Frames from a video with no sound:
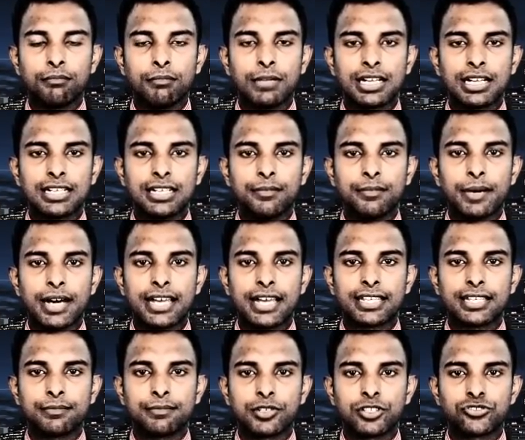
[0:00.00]
மக்கள்
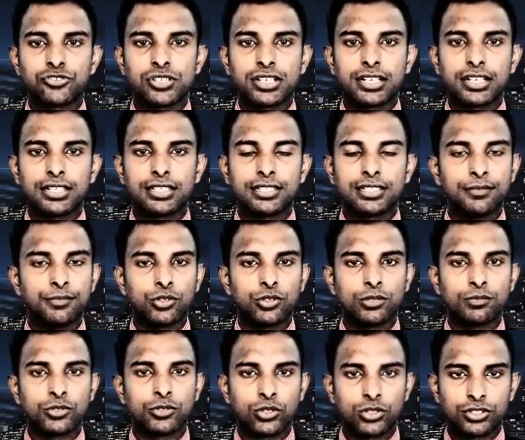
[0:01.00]
பாரிய பிரச்சனைகளுக்கு
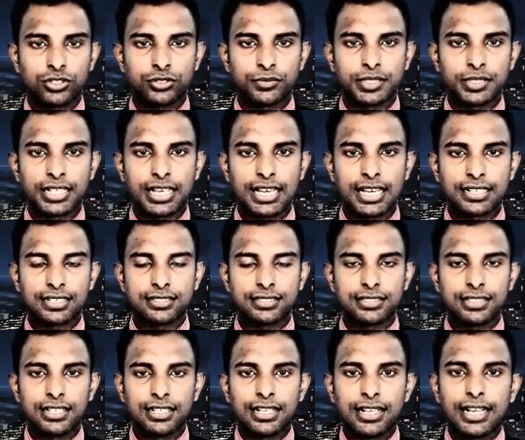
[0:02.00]
முகம் கொடுத்து விட்டார்கள்